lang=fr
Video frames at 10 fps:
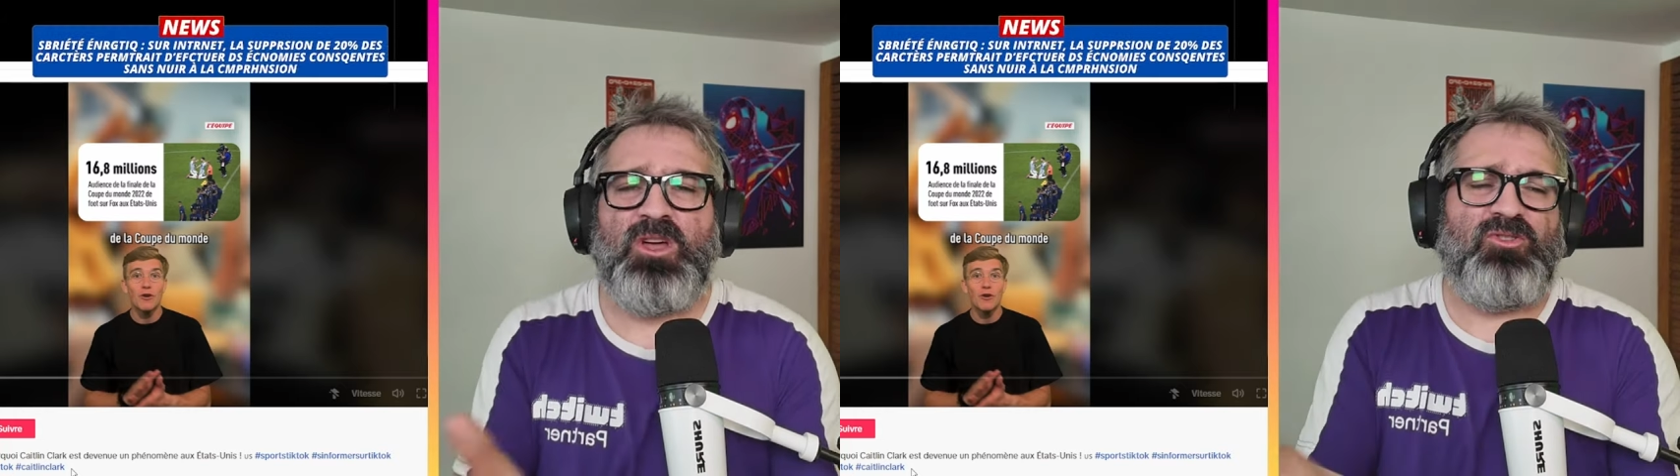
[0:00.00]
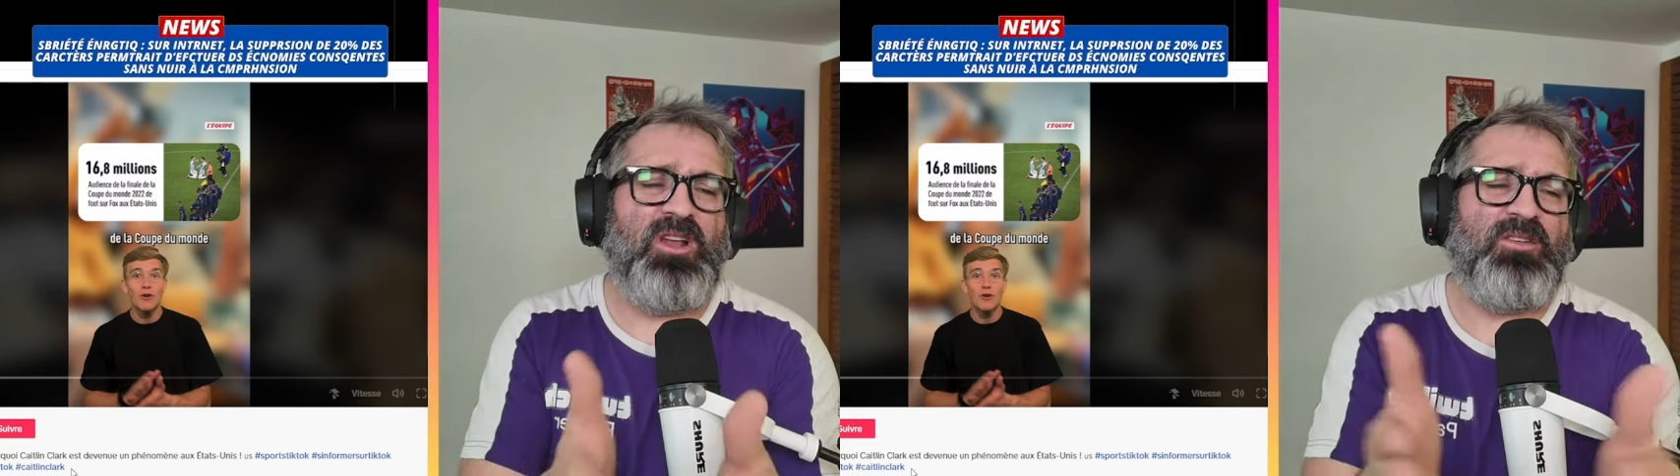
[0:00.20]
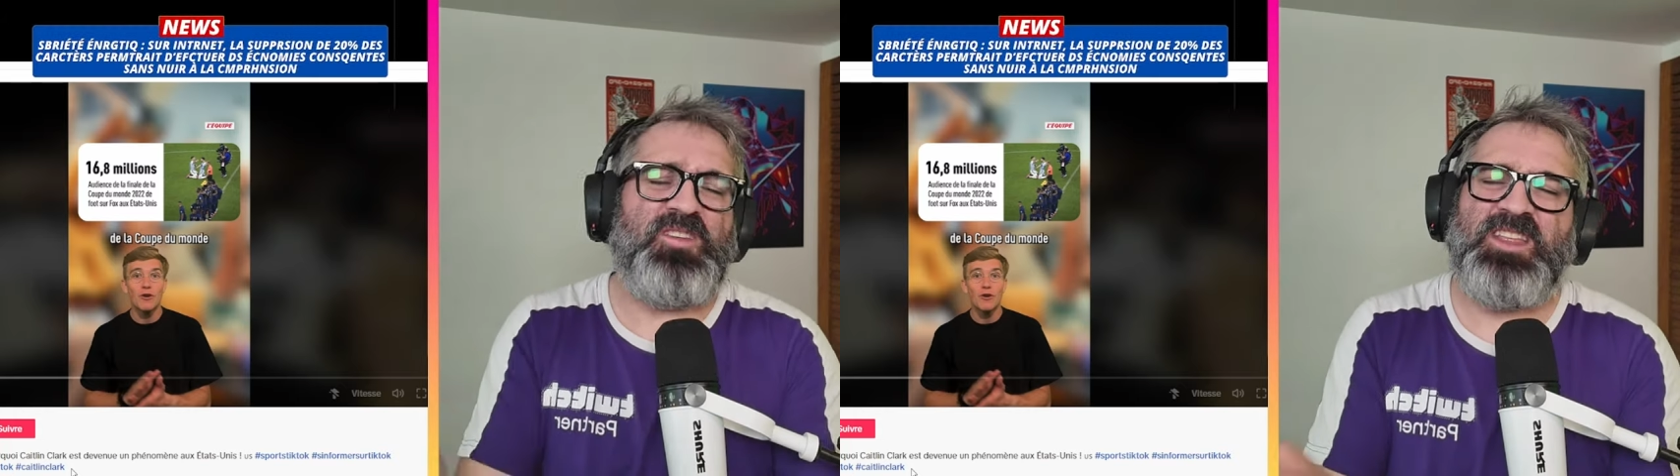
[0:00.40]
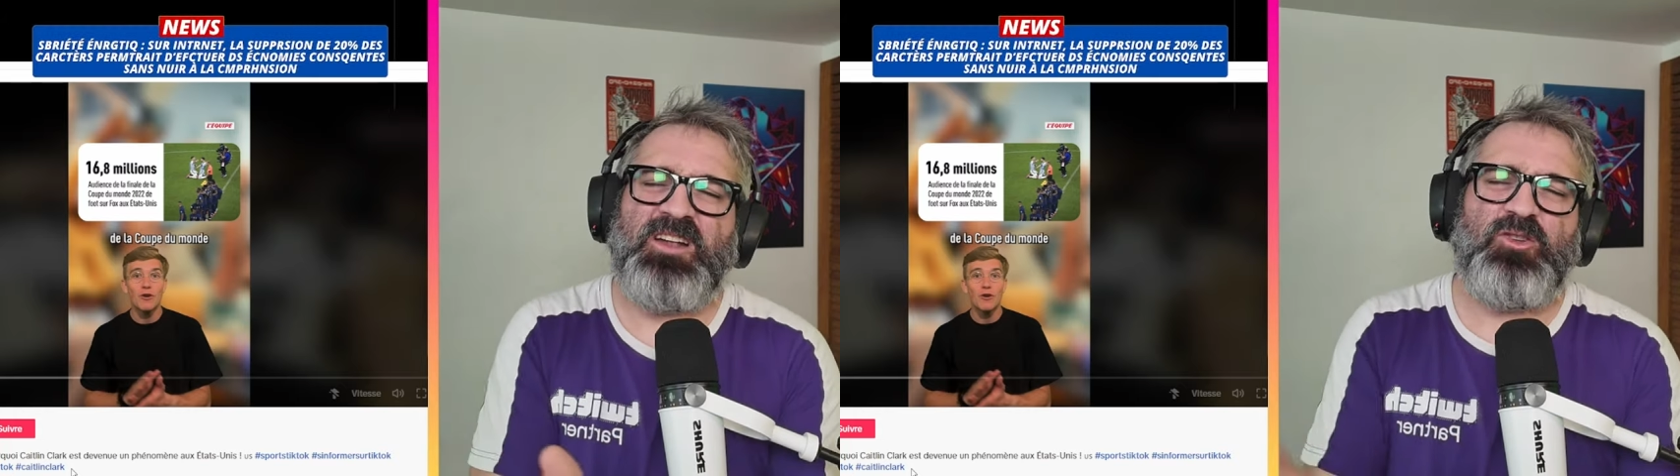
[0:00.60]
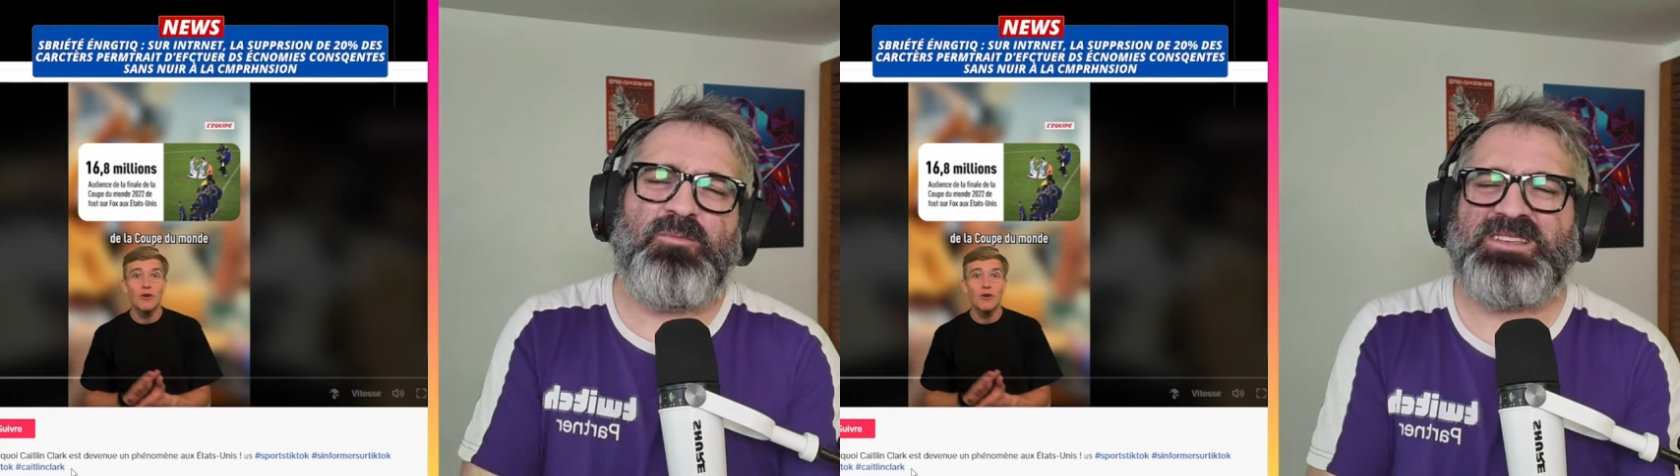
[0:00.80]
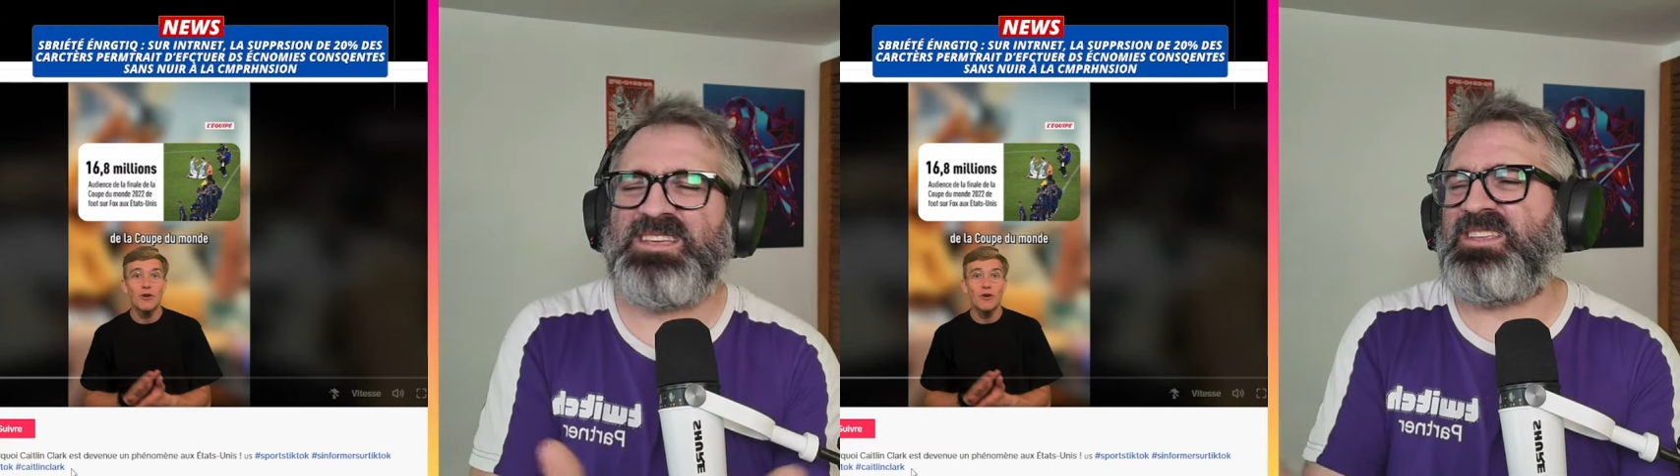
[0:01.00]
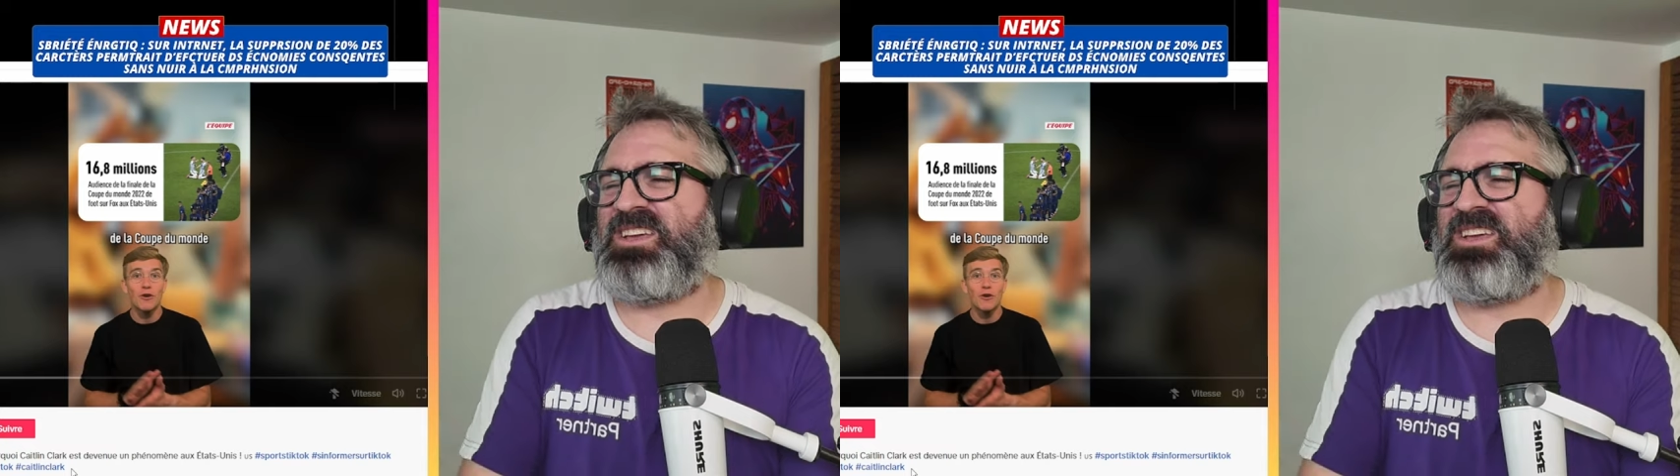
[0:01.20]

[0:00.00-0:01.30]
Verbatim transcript: de la finale de basket